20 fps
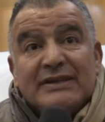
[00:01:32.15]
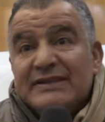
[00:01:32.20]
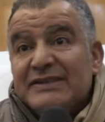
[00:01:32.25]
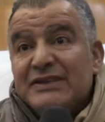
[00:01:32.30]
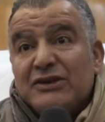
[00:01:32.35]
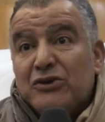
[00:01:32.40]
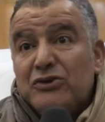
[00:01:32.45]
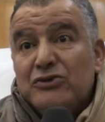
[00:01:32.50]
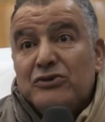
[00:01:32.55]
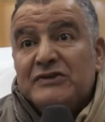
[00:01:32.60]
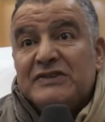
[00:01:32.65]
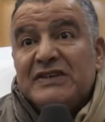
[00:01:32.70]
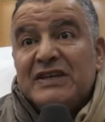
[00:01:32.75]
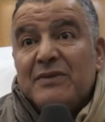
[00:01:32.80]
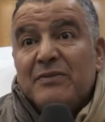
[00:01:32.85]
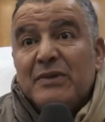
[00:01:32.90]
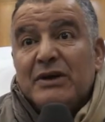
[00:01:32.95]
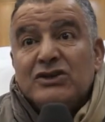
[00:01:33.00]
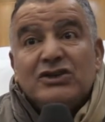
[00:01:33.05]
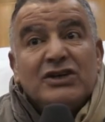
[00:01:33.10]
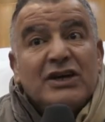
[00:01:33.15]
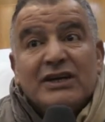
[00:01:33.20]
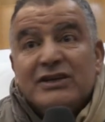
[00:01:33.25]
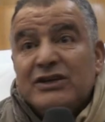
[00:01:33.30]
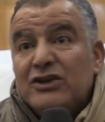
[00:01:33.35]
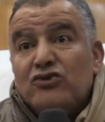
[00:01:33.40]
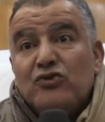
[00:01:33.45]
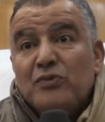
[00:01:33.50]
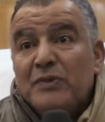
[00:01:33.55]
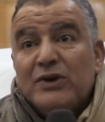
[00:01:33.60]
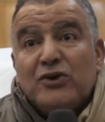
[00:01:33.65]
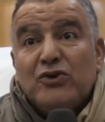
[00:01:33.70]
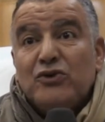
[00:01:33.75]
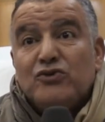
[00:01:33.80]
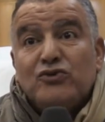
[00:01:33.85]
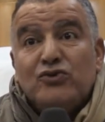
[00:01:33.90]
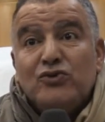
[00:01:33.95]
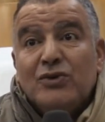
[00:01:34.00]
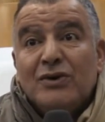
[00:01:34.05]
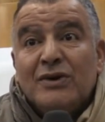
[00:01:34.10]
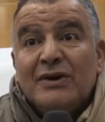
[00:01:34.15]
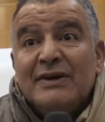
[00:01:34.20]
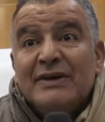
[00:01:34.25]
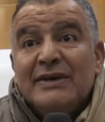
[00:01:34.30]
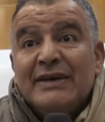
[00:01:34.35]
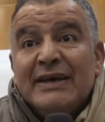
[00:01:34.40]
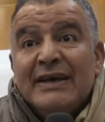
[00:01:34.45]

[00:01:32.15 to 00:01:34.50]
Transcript: des écoles de cinéma, j'ai raté tous mes concours.